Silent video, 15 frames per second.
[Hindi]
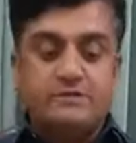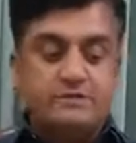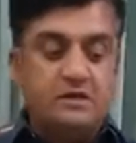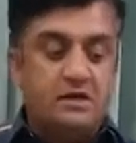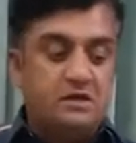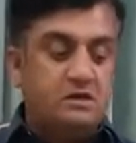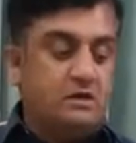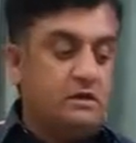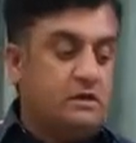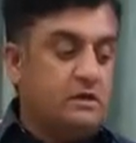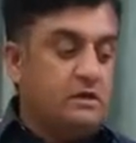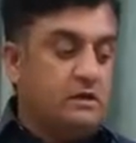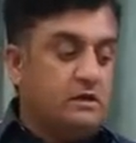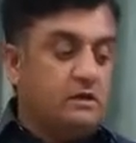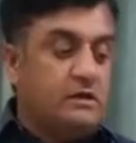सिंह
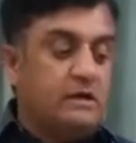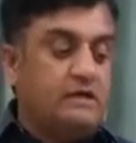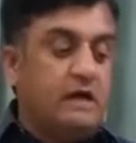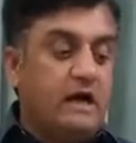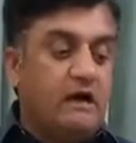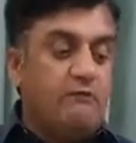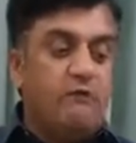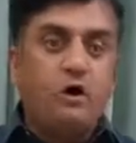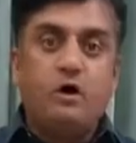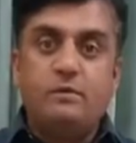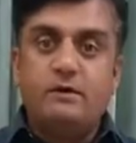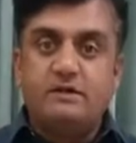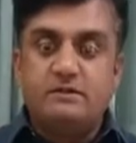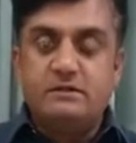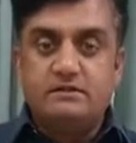या वॉ
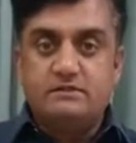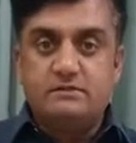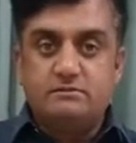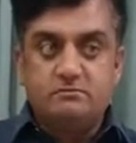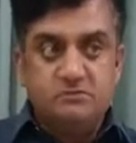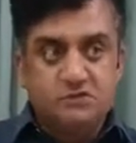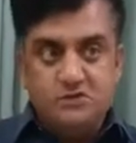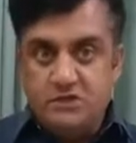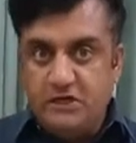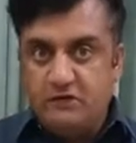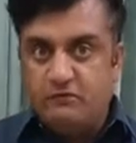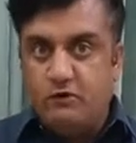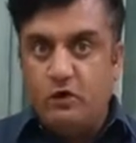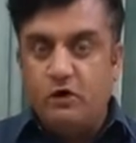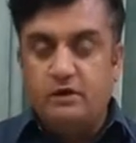ब्रदर्स शीन
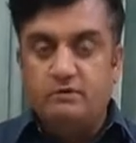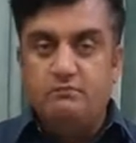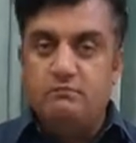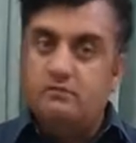वॉन